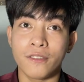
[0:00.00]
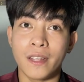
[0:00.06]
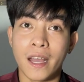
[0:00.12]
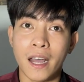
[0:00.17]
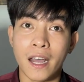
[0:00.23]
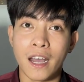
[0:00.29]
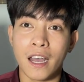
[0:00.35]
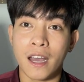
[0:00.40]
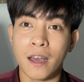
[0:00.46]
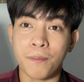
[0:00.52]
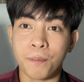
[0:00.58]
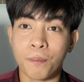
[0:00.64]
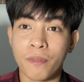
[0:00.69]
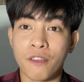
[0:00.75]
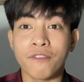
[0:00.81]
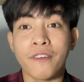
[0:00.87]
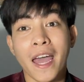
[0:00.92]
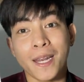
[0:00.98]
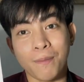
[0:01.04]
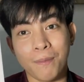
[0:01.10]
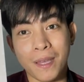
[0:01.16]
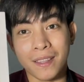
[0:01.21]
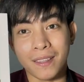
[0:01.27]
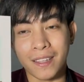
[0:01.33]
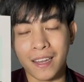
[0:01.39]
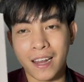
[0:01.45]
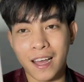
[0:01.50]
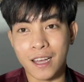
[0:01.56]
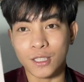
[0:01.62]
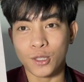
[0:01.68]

na fan meet nila.